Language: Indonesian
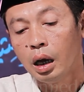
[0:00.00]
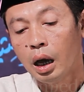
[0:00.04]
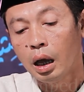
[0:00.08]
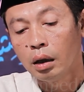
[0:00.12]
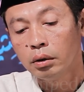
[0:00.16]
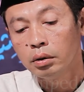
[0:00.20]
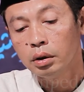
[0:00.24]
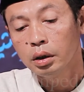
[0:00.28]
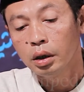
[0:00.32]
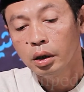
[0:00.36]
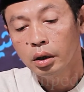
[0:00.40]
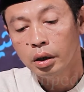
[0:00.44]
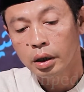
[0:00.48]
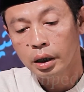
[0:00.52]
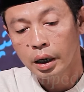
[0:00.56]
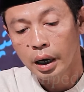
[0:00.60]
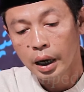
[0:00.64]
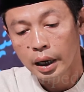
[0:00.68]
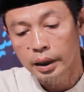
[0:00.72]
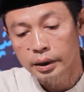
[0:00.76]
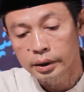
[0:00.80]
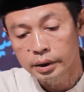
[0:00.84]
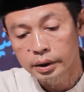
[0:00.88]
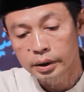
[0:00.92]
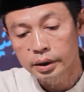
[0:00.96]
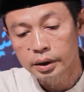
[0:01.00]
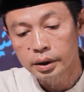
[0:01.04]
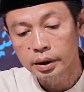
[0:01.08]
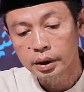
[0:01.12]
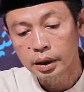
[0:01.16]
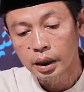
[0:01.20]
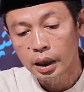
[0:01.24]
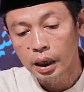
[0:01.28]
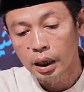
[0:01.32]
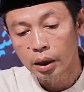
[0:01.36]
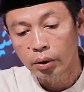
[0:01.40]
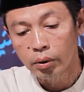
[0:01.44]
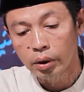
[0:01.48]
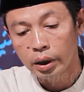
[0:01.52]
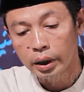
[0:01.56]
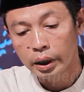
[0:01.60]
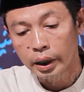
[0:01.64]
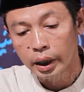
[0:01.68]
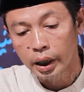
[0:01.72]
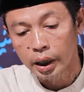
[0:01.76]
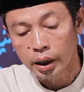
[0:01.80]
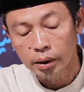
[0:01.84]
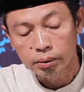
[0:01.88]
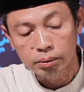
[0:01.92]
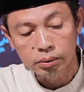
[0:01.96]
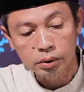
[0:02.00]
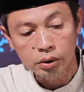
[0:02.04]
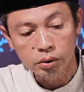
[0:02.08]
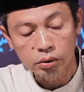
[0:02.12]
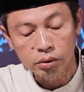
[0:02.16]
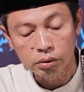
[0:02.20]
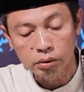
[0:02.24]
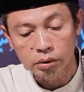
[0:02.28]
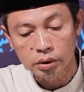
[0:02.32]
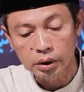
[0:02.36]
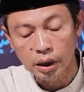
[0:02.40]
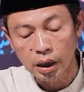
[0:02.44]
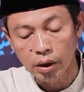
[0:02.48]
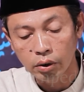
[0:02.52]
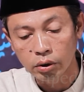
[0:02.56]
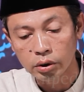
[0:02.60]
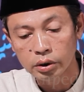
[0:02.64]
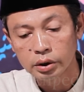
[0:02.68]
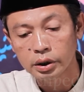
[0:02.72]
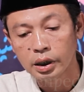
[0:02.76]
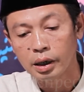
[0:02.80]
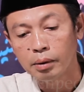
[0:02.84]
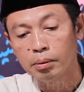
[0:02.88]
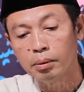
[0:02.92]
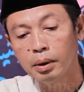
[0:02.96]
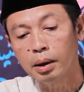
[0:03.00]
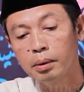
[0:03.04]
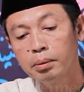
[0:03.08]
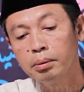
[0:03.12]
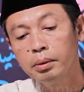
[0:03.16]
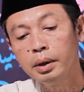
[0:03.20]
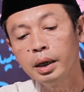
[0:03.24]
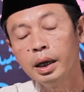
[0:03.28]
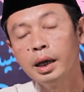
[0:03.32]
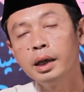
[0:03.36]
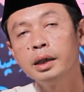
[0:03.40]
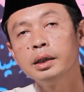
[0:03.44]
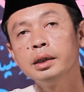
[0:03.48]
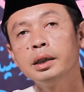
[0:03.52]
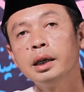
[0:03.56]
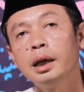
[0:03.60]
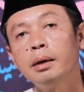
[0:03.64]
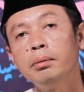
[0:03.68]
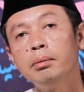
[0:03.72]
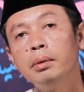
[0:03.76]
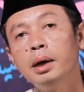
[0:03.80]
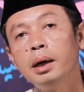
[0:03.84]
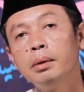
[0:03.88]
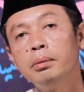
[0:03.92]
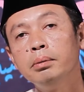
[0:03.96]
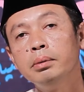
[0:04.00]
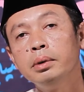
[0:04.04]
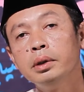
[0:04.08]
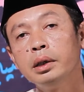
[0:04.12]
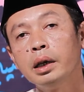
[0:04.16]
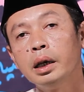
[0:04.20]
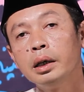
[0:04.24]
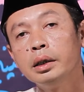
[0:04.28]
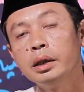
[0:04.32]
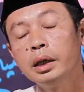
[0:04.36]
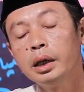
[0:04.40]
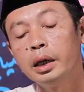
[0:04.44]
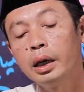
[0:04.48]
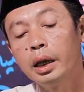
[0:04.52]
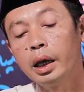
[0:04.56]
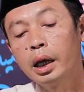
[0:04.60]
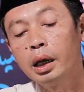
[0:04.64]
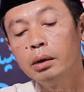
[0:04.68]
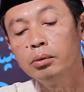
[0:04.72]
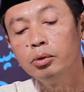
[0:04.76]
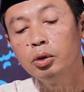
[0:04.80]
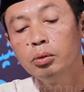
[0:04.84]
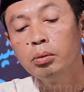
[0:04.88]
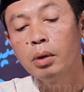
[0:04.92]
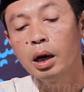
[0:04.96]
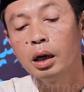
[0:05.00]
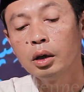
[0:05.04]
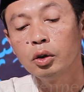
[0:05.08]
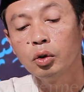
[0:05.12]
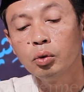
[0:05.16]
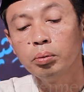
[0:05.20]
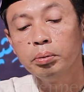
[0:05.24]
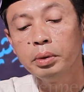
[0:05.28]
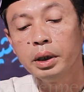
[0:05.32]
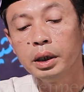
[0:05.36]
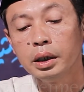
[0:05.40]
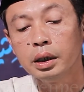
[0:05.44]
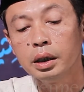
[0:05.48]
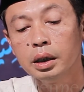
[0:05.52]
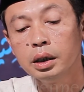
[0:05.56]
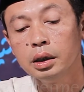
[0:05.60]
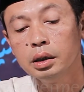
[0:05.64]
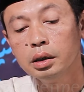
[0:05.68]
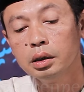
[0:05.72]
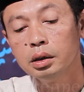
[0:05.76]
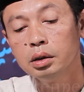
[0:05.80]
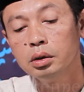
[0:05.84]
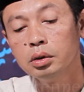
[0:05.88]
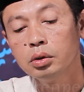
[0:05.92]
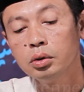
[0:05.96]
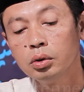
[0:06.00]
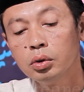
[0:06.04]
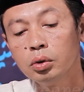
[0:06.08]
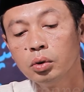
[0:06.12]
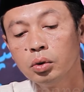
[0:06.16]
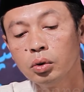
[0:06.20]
Allah keanjen kalawan ilmu naon sababna sabab sanyana ilmu mangrupikeun